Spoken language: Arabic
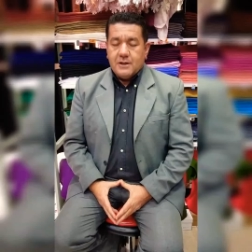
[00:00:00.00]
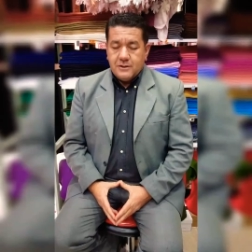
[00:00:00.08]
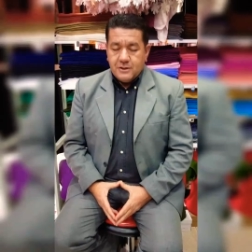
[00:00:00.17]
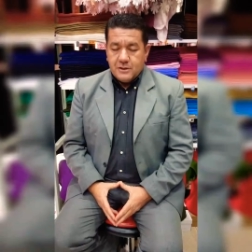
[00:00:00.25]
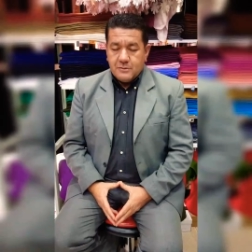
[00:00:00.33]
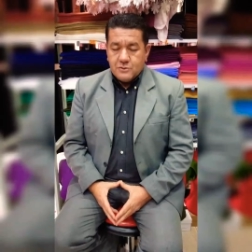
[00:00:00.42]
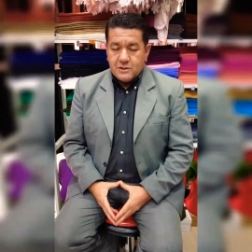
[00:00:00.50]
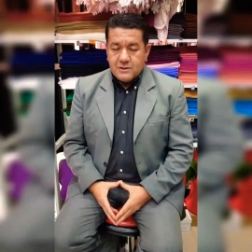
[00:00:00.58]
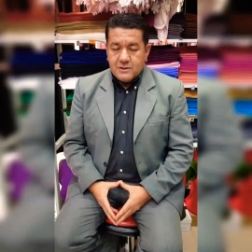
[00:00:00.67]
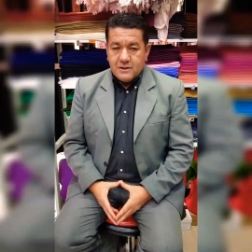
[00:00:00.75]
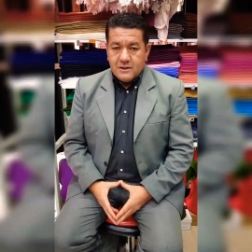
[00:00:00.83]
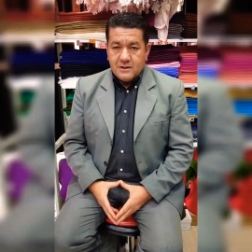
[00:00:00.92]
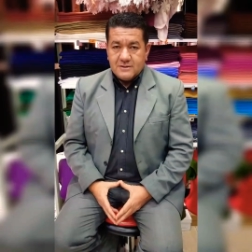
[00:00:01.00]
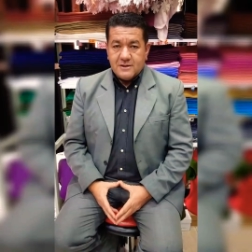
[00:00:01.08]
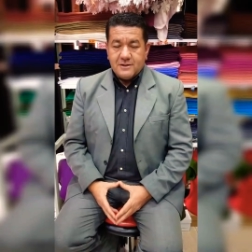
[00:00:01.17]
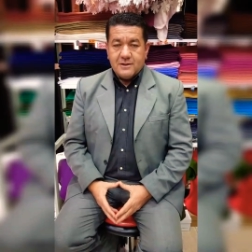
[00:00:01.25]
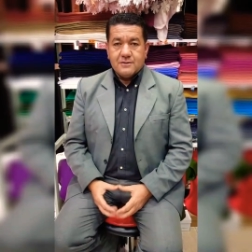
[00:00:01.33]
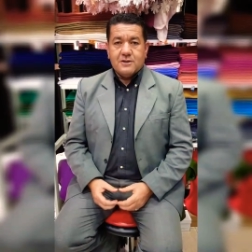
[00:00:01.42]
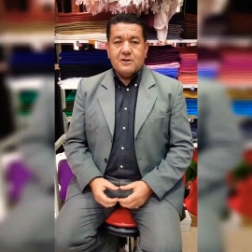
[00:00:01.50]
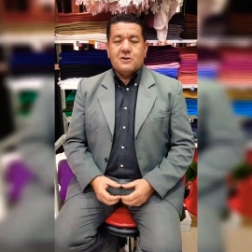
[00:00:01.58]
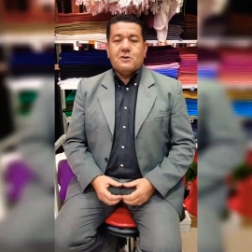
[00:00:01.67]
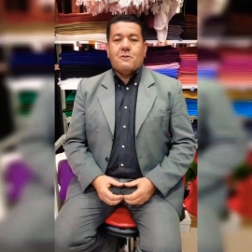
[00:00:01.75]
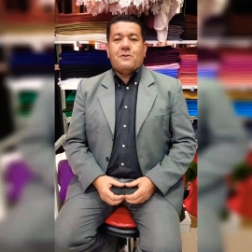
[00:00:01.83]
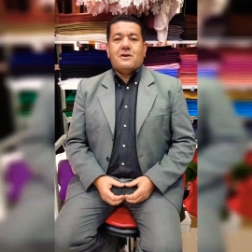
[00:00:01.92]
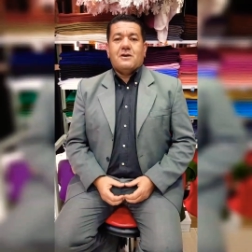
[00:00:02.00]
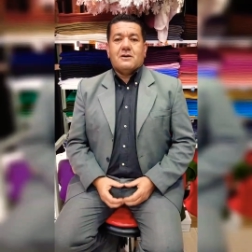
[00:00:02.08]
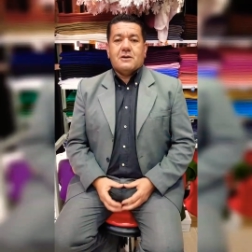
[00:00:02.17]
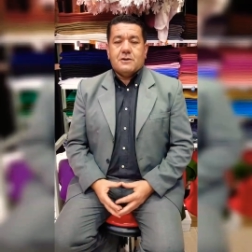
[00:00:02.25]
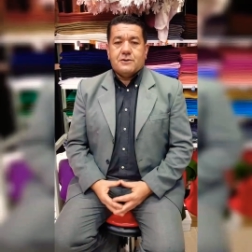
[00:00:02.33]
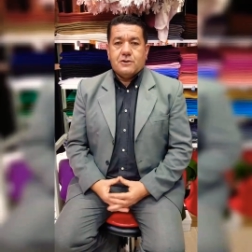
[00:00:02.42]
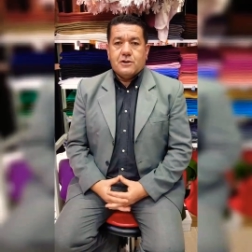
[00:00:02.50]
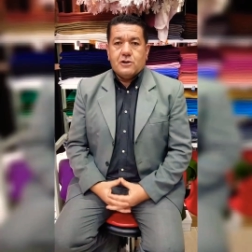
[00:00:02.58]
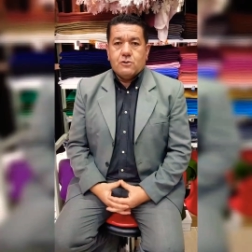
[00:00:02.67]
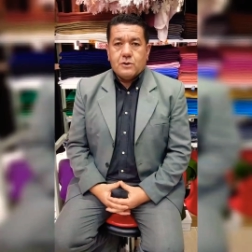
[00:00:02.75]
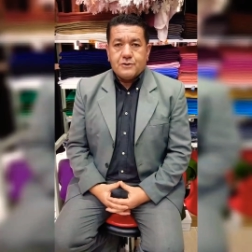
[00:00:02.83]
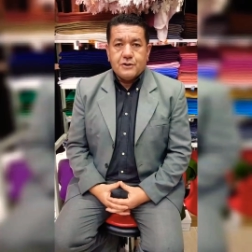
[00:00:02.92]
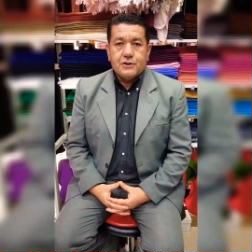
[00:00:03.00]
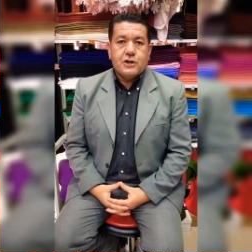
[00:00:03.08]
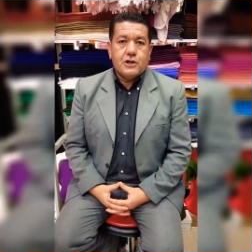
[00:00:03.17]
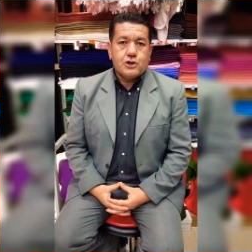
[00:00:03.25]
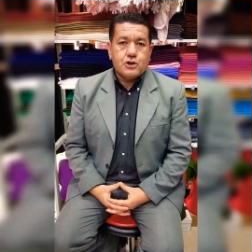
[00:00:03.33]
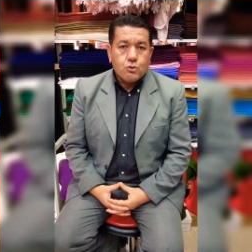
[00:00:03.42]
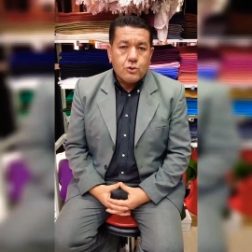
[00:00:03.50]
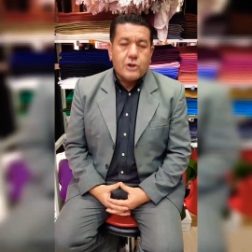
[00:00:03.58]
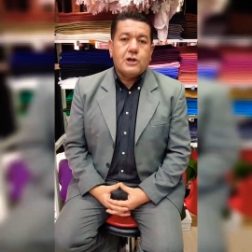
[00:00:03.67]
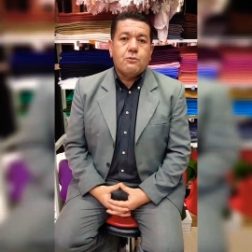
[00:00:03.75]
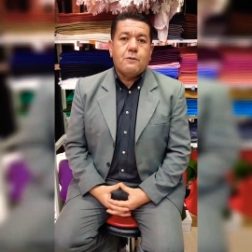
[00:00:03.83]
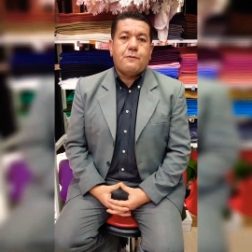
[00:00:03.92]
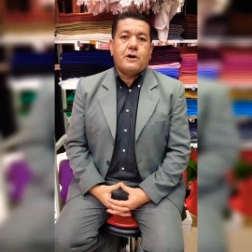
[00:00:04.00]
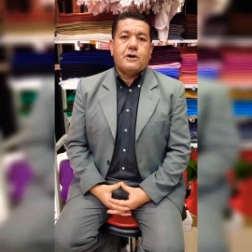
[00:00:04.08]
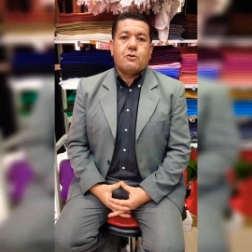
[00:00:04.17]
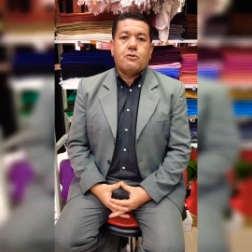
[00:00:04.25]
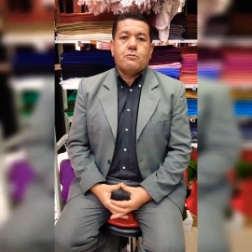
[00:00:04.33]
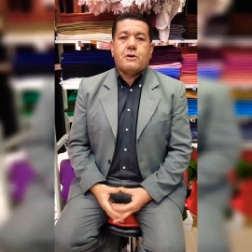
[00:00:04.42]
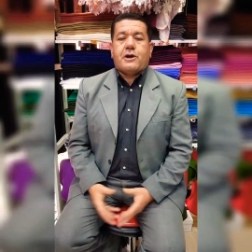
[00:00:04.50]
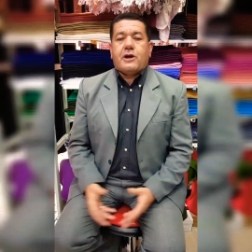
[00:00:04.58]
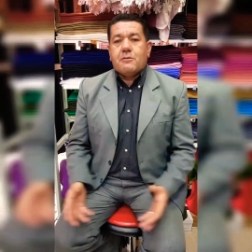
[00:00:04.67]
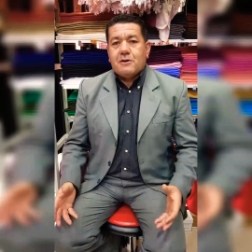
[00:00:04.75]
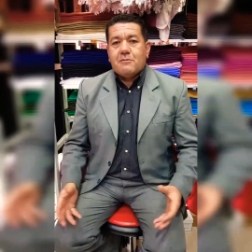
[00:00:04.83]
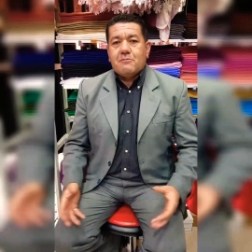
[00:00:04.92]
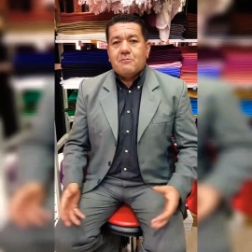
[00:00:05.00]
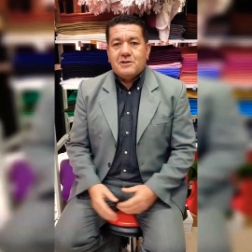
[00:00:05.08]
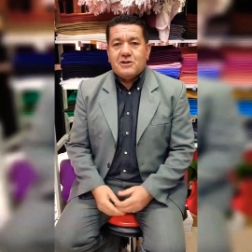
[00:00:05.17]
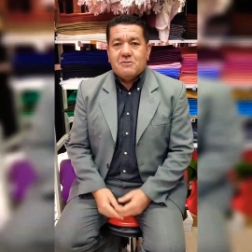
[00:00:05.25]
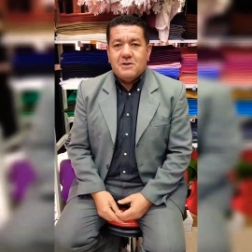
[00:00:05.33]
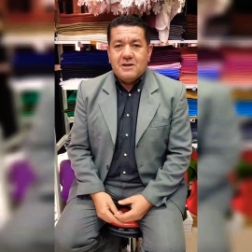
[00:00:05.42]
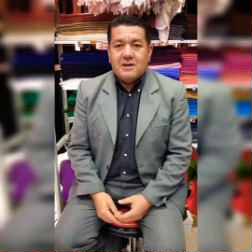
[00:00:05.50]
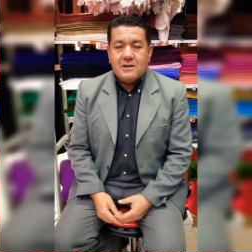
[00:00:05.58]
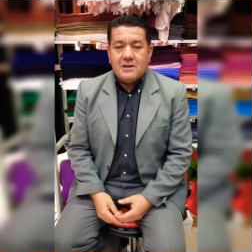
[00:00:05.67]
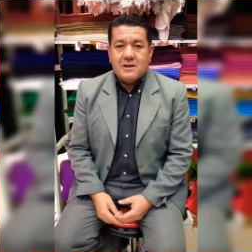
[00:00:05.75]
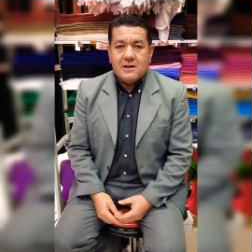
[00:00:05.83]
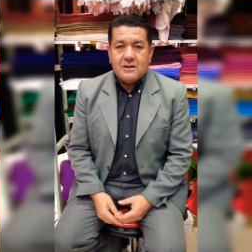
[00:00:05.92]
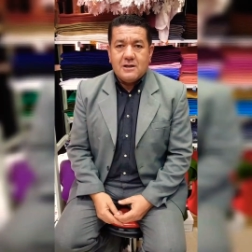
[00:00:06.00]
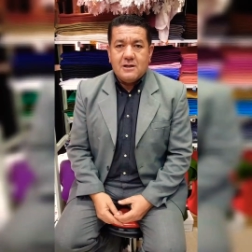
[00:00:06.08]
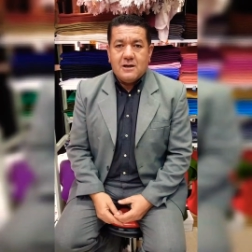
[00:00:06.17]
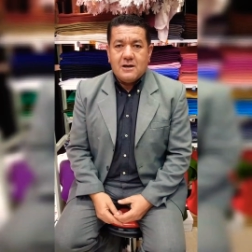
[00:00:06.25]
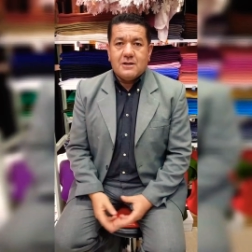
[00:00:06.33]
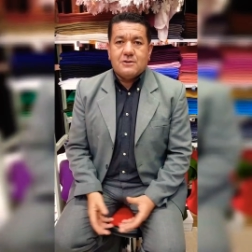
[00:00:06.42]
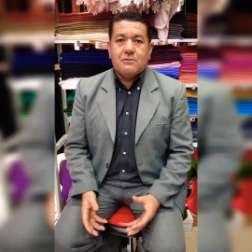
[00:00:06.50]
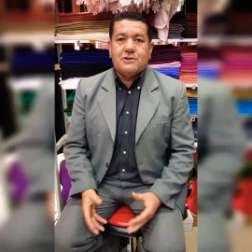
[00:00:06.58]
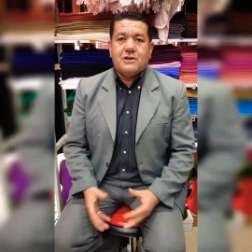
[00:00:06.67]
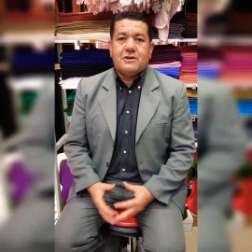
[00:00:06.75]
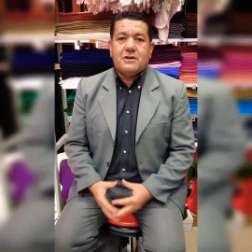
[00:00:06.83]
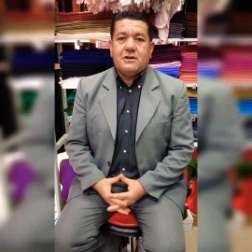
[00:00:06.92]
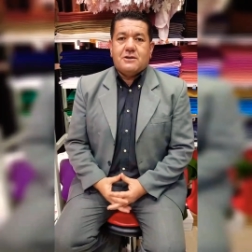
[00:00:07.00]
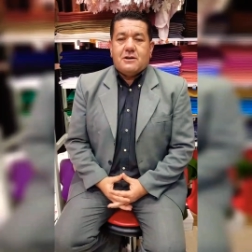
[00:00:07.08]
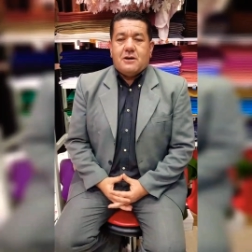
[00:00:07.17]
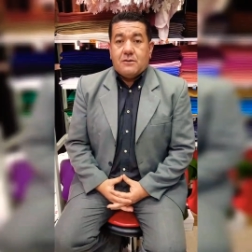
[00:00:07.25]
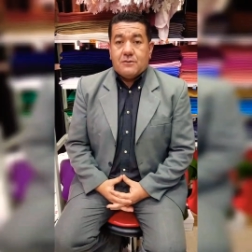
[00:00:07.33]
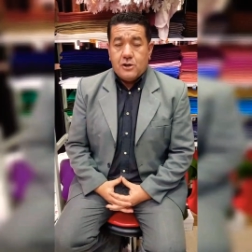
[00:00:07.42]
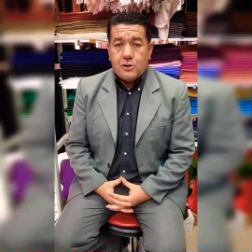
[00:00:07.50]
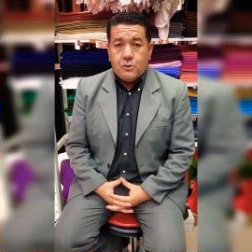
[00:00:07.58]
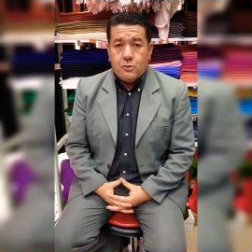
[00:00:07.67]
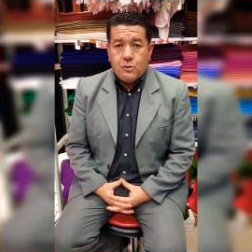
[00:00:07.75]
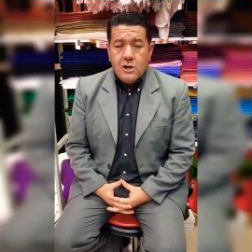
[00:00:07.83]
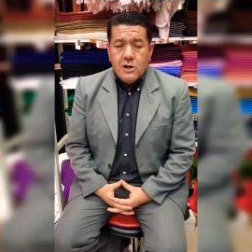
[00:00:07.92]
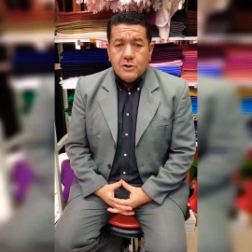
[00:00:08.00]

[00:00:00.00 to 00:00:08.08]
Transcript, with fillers: تحية مجددة أعز الرياضيين وفي قناتنا الوطنية شكرا لوفائكم مرحبا بالجميع إلى هذا العدد الجديد الأنظار